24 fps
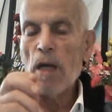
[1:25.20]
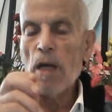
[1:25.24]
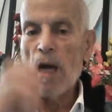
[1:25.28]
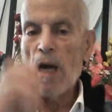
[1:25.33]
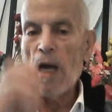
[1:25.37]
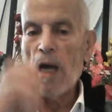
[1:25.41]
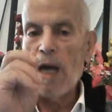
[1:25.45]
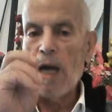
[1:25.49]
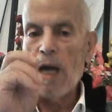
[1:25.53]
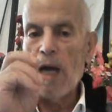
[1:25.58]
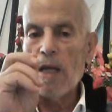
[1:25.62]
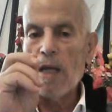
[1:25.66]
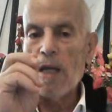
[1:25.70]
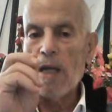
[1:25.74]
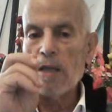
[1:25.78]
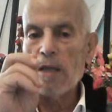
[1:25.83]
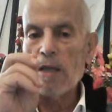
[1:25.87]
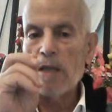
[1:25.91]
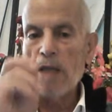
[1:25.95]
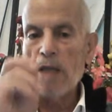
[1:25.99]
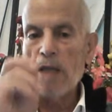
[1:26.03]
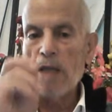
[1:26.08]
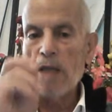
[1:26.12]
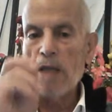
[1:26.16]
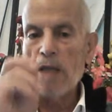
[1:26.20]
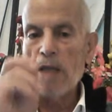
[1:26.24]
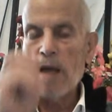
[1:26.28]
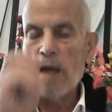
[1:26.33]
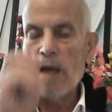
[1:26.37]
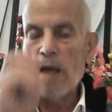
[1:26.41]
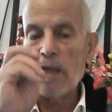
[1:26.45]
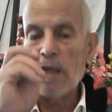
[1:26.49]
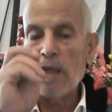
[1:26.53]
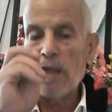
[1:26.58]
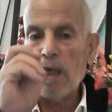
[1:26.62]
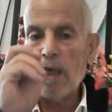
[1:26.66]
احنا عندنا الاسلام
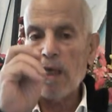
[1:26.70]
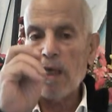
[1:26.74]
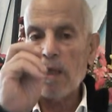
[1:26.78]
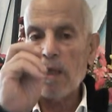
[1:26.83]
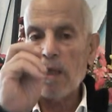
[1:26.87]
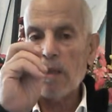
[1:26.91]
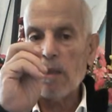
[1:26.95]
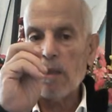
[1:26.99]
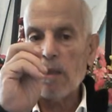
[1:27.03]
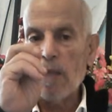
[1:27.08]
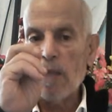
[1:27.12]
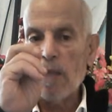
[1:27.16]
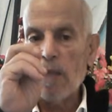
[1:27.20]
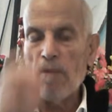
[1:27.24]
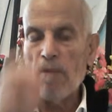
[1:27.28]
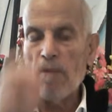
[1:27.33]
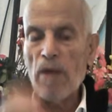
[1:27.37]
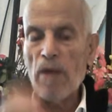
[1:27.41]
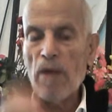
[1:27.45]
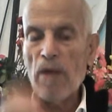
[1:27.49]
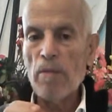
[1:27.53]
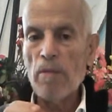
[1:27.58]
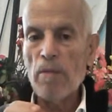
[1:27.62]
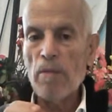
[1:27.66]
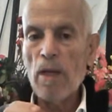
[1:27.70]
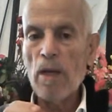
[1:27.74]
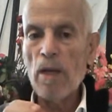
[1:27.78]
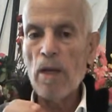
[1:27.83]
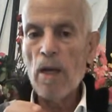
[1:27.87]
عندنا دقه المفاهيم